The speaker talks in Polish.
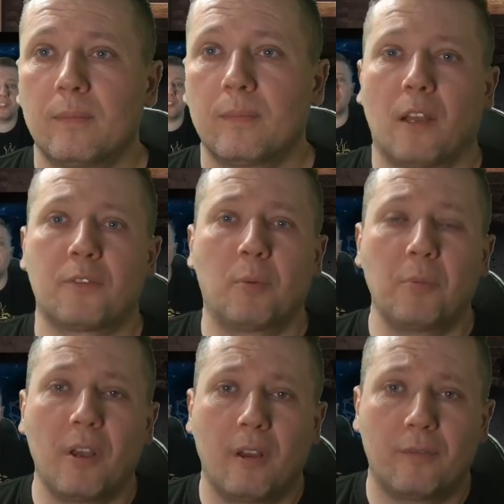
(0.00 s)
Tak jak
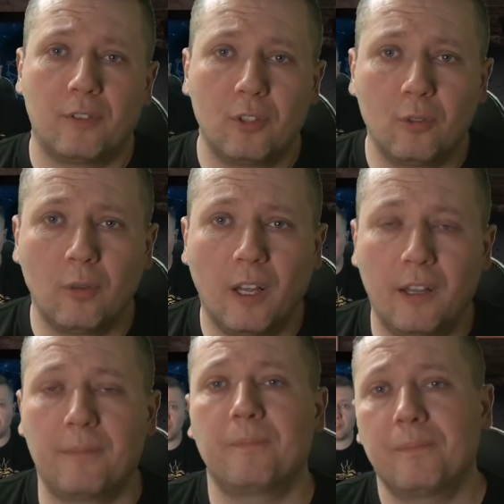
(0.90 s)
wspomniałem w
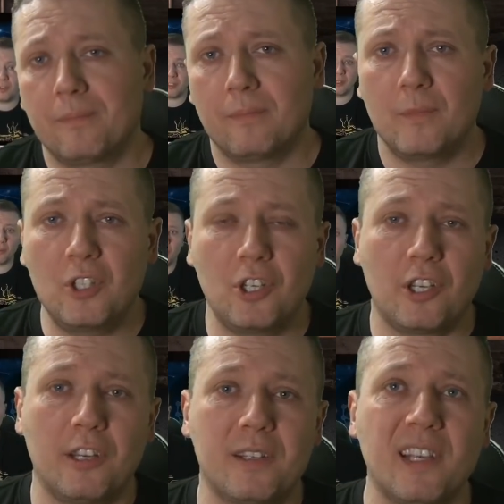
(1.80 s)
tytule,
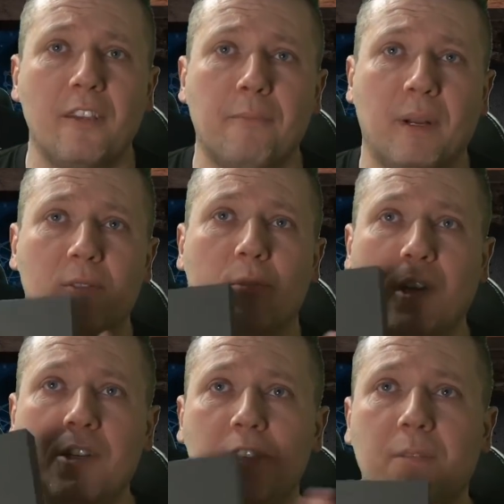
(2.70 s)
Dzisiaj SafePal,
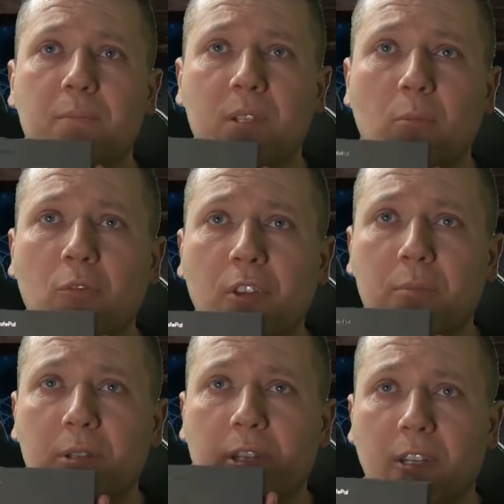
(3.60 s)
słuchajcie,
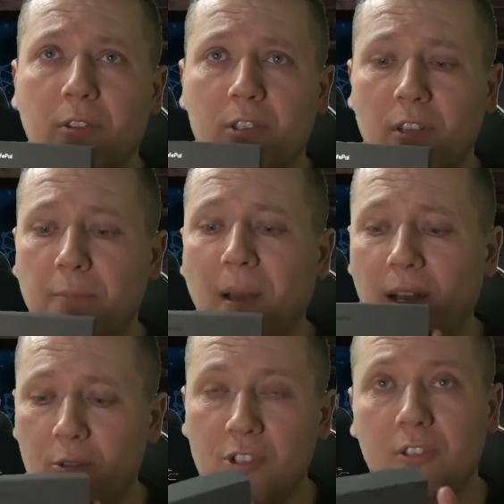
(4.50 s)
zamówiłem sobie takiego
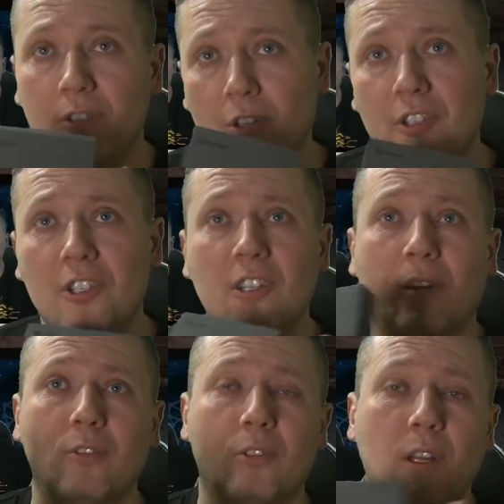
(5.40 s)
SafePala już dosyć
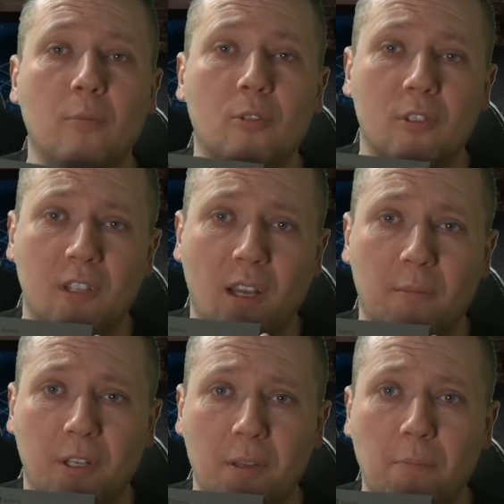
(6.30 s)
dawno temu,
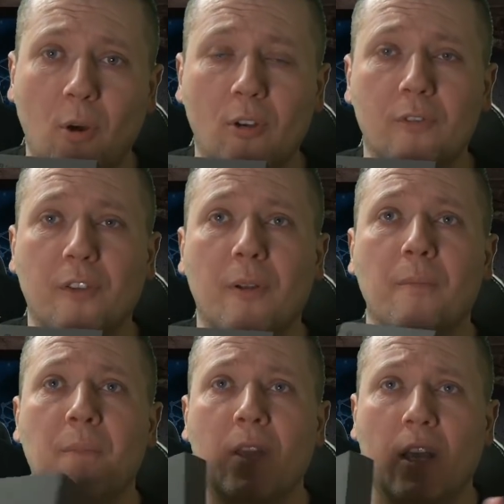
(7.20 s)
dostałem taki portfel
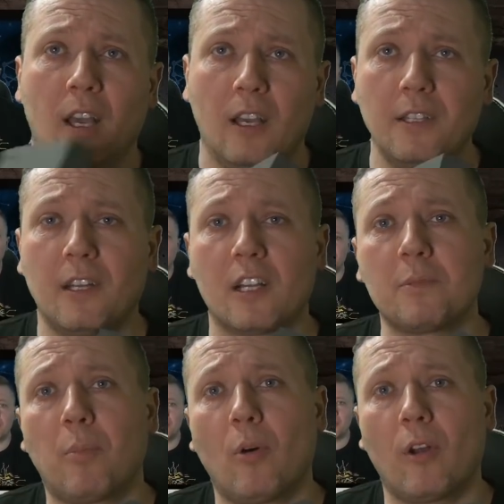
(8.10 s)
i
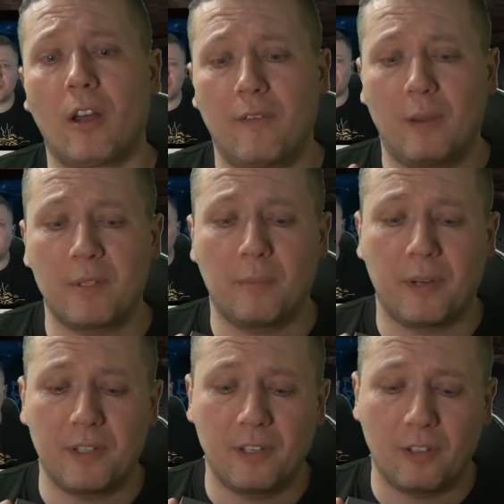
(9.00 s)
teraz pora Wam
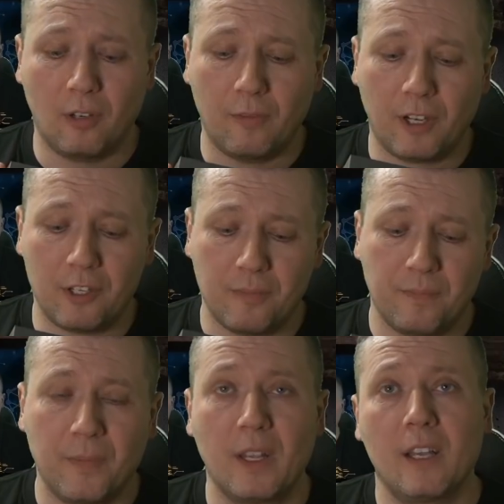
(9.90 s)
zaprezentować.
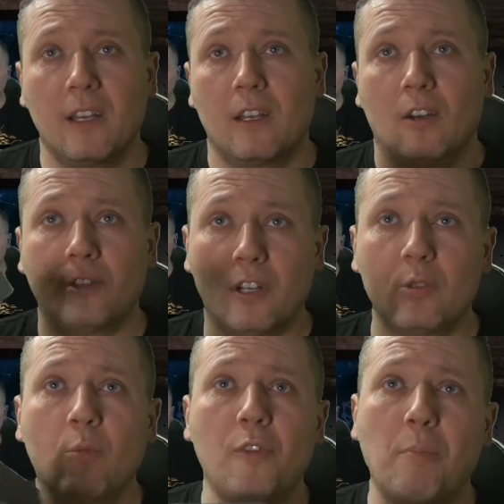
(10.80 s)
Od
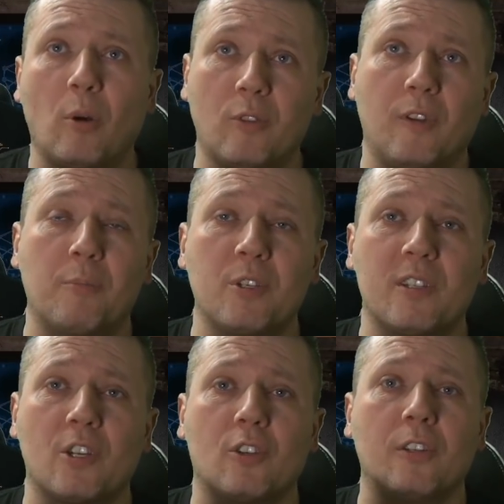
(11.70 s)
razu mówię, portfel
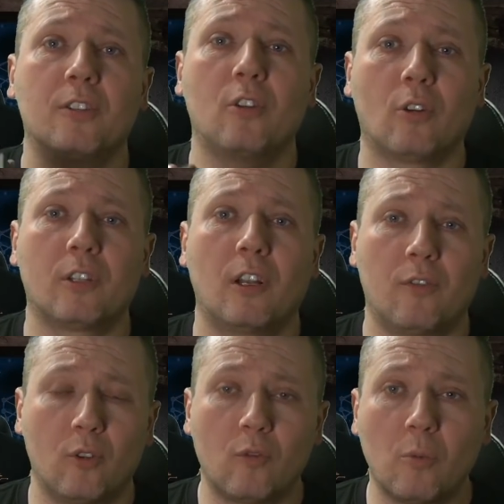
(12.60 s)
przeznaczony do
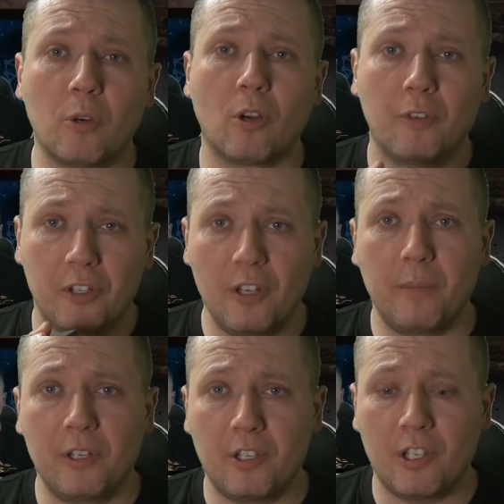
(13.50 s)
telefonów komórkowych, nie
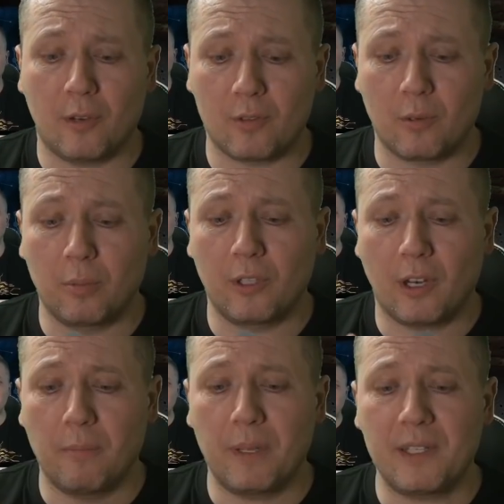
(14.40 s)
będzie działał z
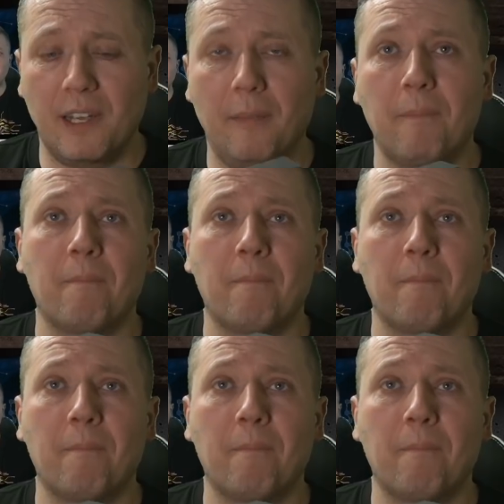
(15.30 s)
komputerem PC.